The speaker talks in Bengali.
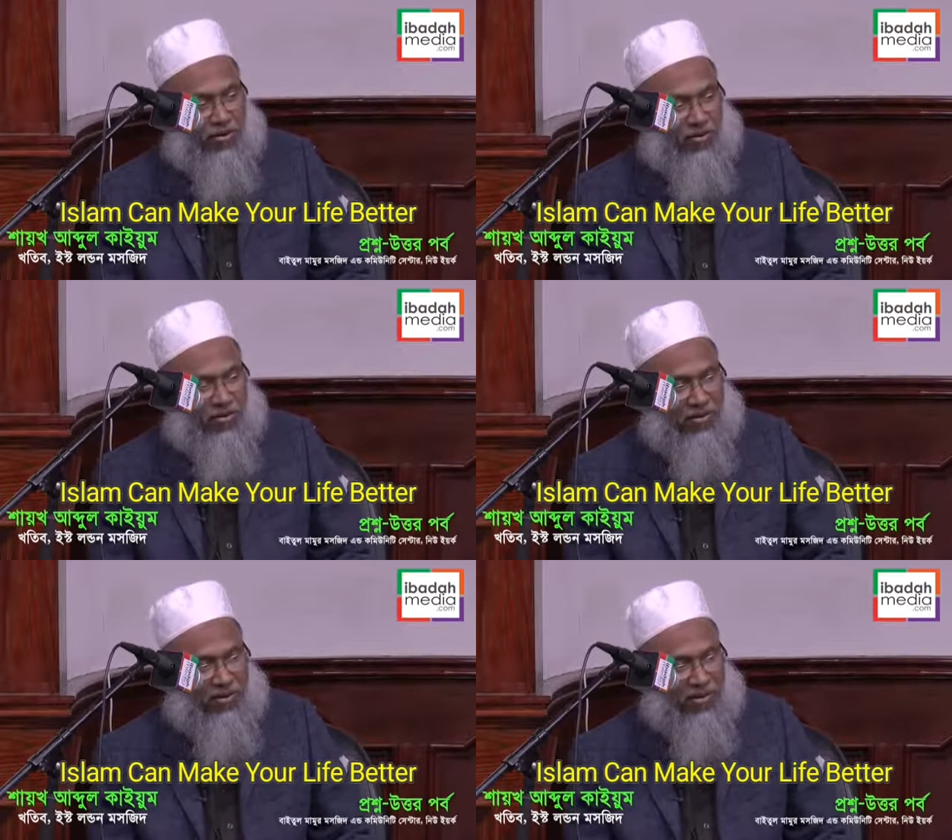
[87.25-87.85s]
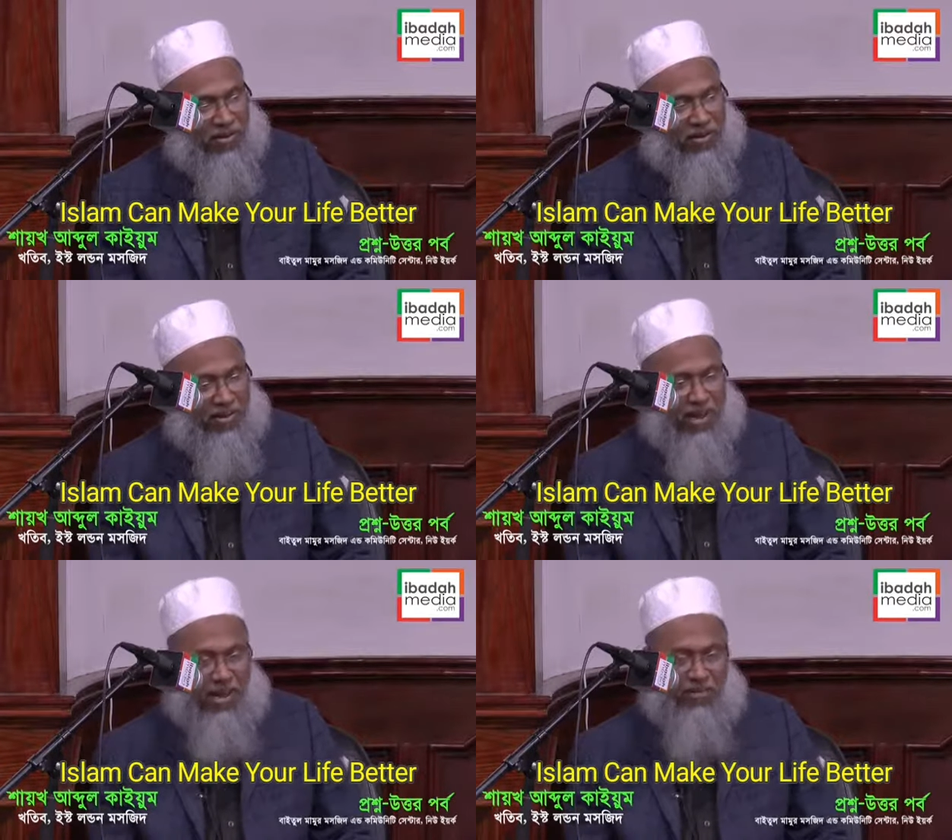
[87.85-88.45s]
হলো
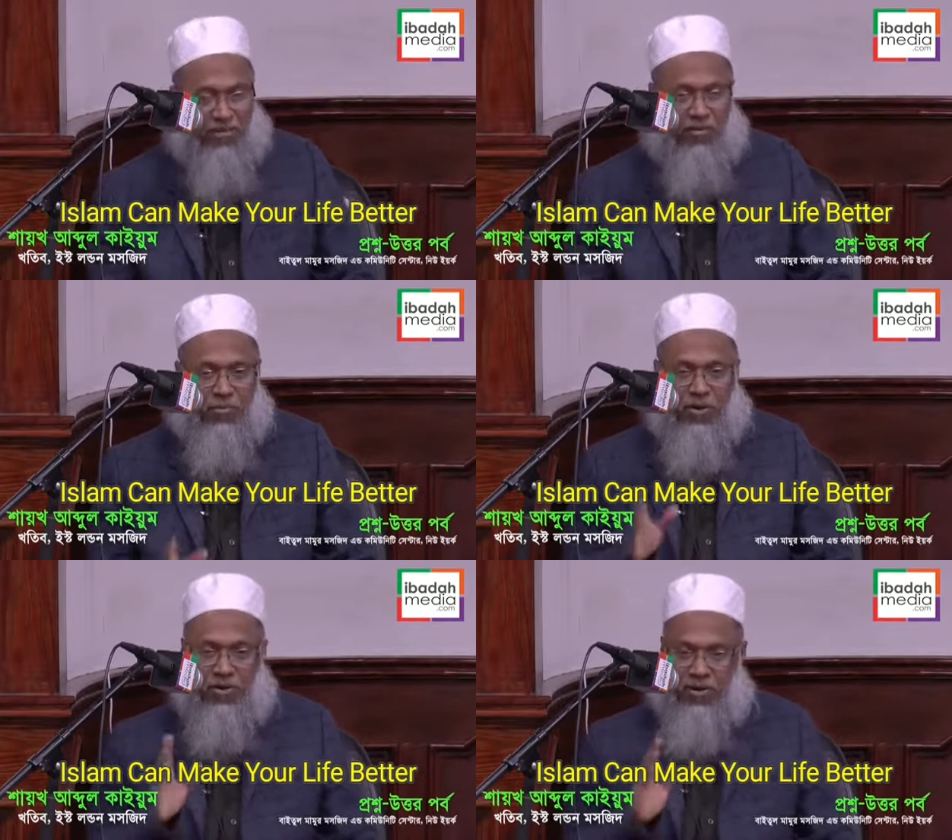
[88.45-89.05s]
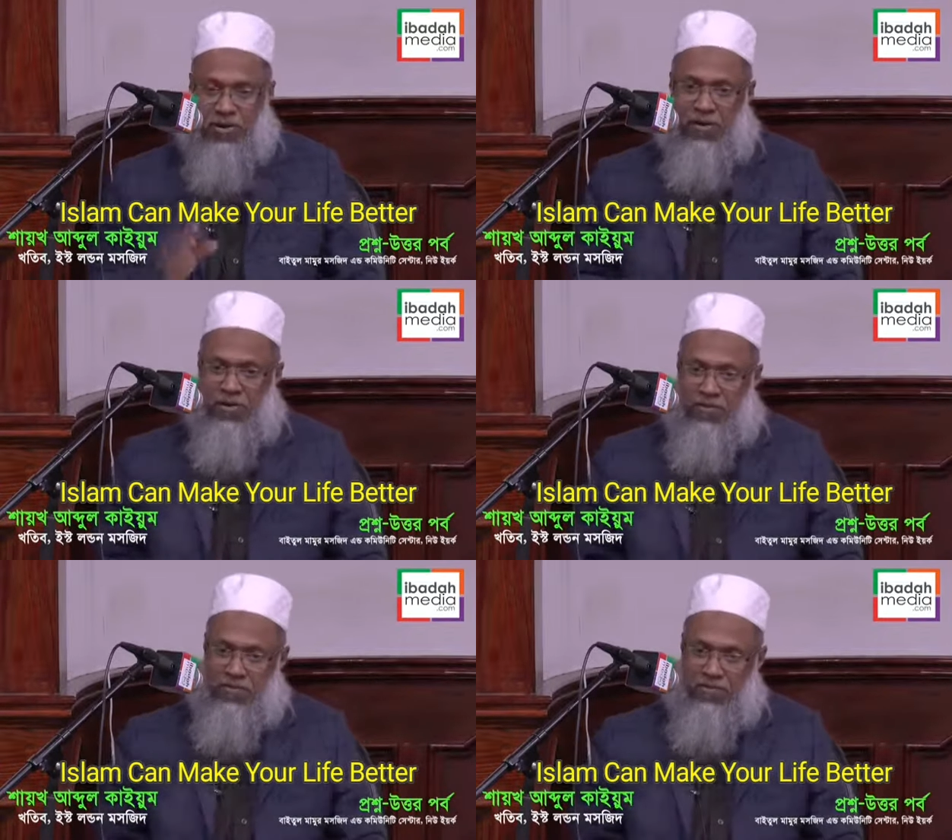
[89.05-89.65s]
একশো জন পুরো হয়ে গেল